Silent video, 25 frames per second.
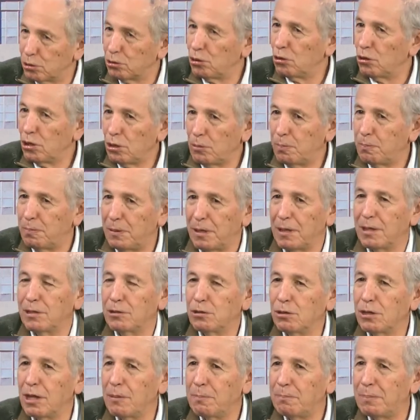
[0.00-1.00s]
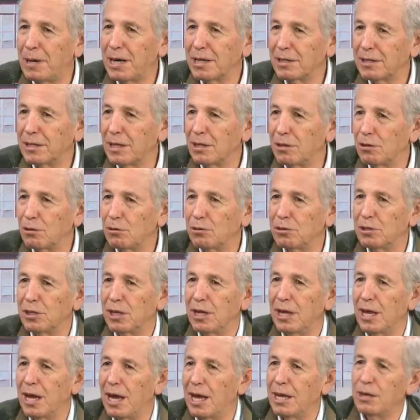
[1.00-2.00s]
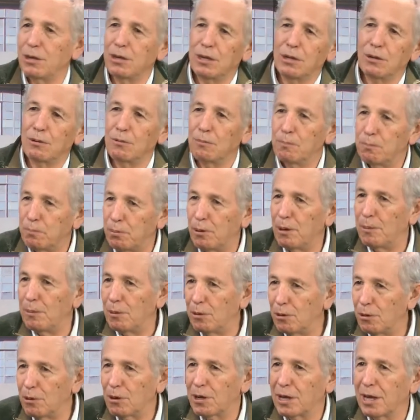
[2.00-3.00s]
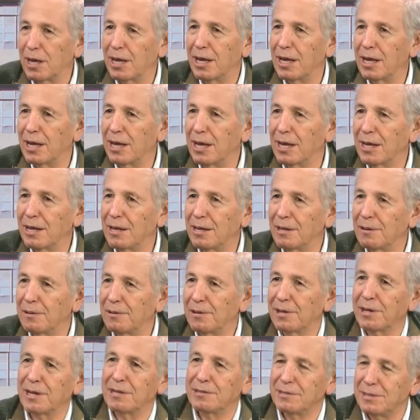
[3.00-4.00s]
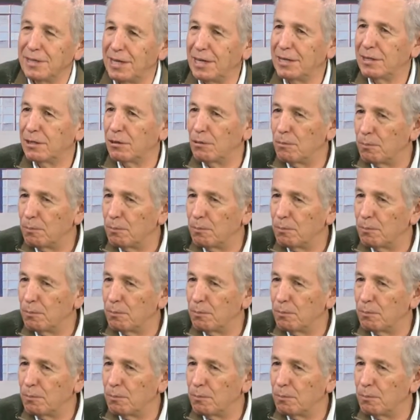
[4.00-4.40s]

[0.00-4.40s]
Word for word: todos, en todas partes donde hay un pueblo que resiste,